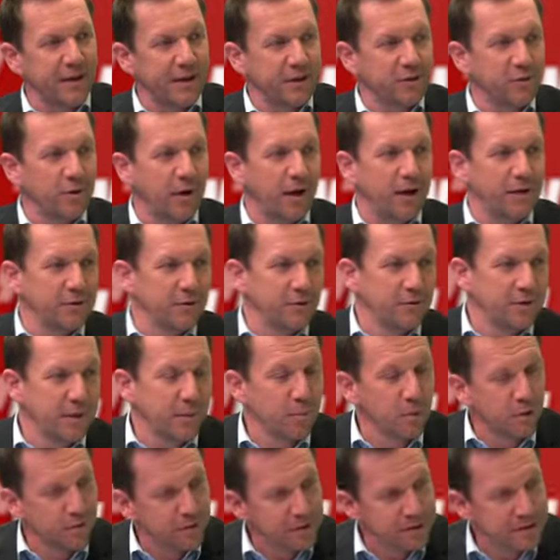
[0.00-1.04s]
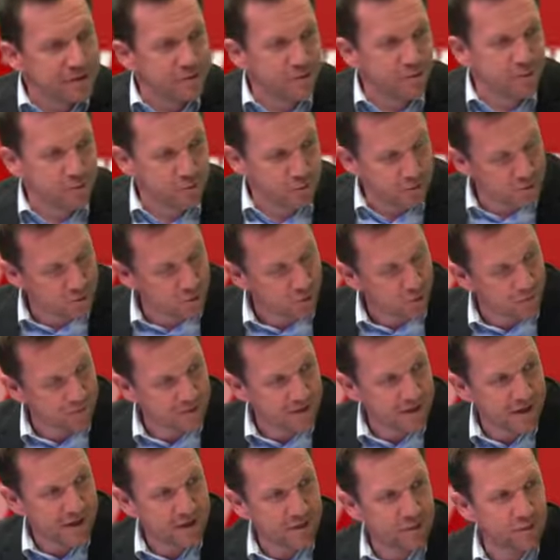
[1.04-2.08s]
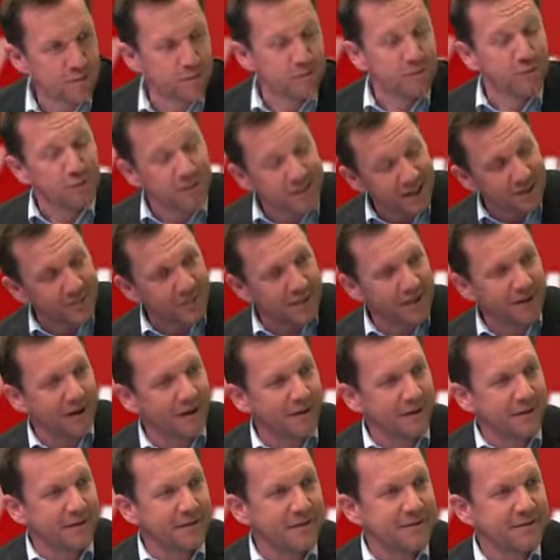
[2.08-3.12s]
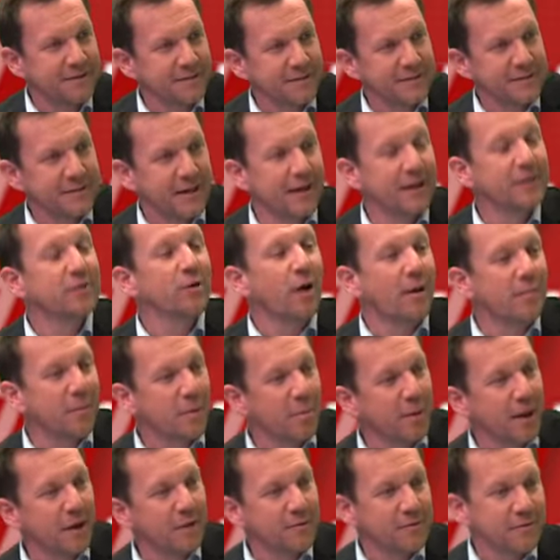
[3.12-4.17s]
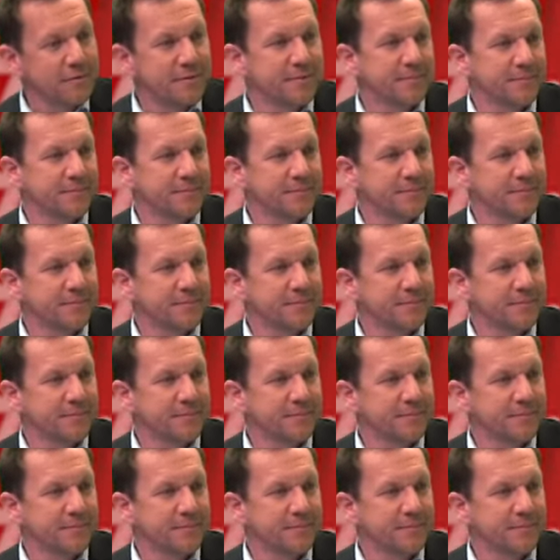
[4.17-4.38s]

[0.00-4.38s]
électorale, d'aborder ce, conflit-là de cette manière-là, électoralement parlant